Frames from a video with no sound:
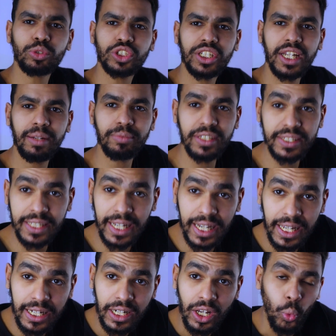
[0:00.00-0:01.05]
مشكله من
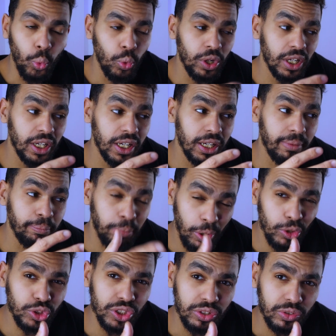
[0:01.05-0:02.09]
الداخل
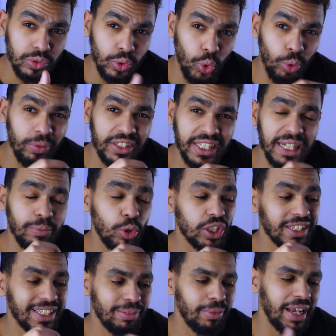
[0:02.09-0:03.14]
وباظت وبالتالي
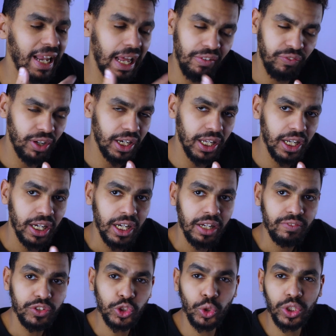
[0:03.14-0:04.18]
ممكن تعمل قفله
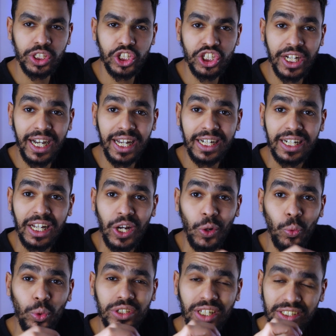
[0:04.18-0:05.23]
في سوكت الشحن
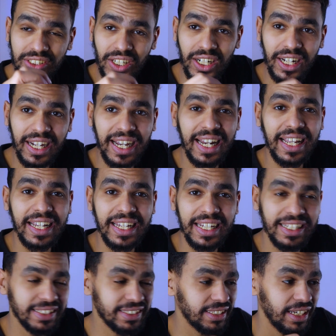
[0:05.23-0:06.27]
وتاثر لك على
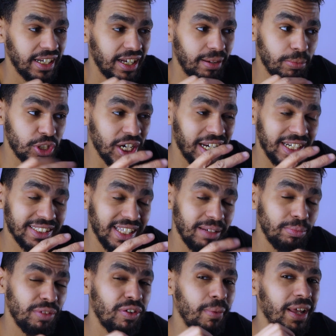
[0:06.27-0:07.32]
الجهاز بشكل
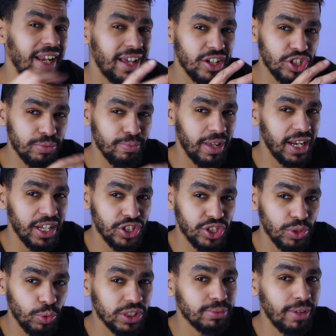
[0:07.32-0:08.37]
سلبي فبلاش
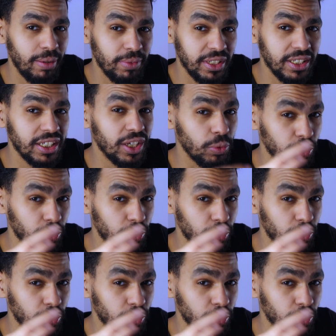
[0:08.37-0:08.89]
بلاش واسمع مني